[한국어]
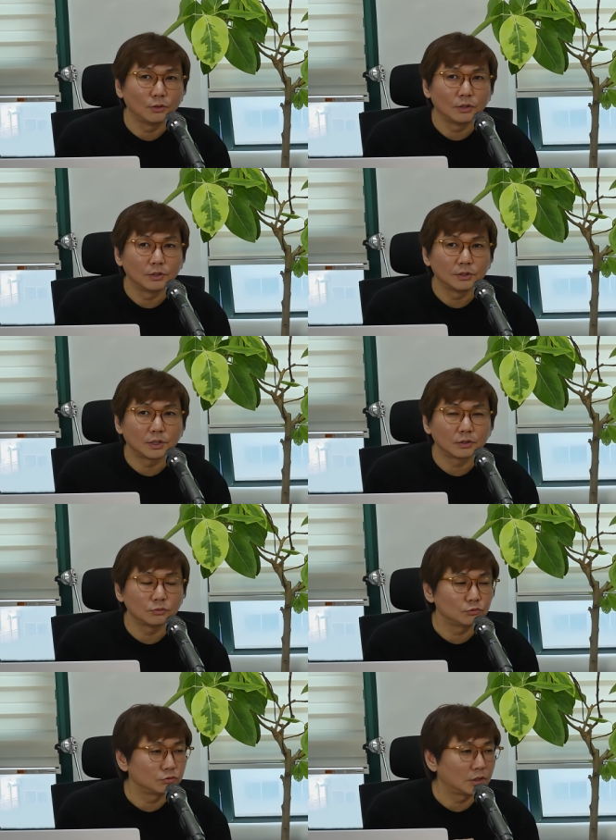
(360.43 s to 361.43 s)
제가 좀
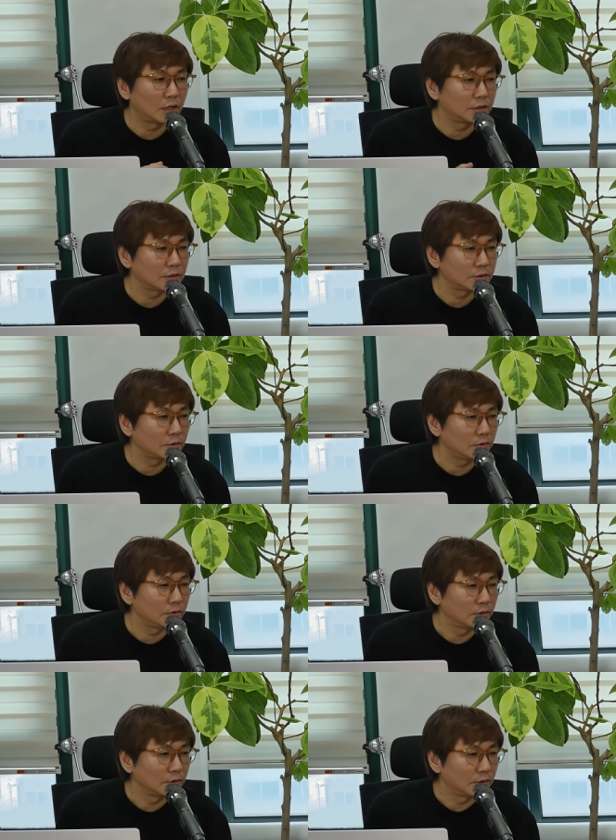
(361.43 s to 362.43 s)
주장을 해서
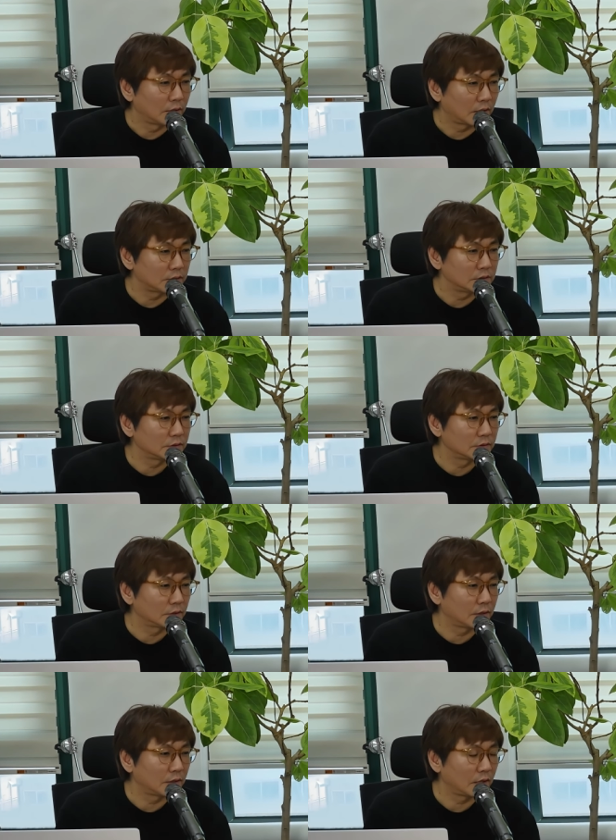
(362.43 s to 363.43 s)
같이
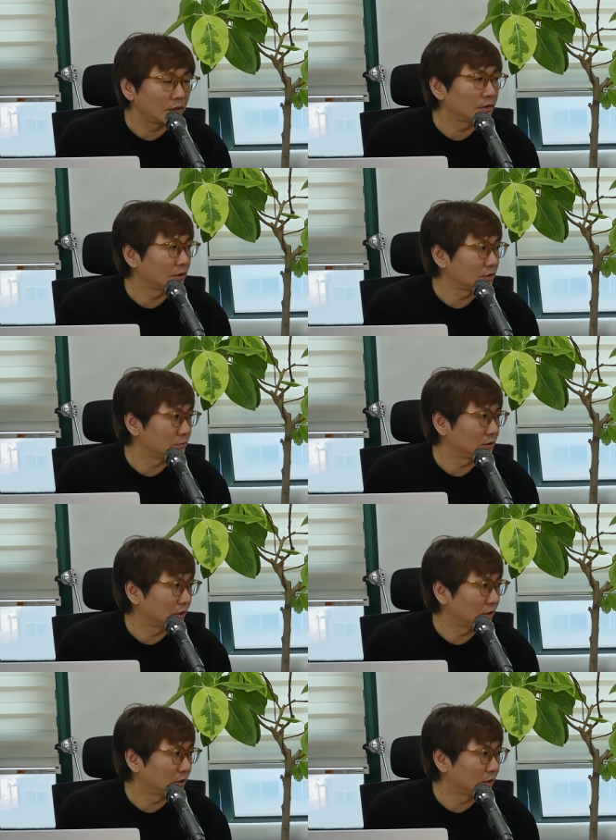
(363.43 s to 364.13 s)
그렇게 하게 됐습니다.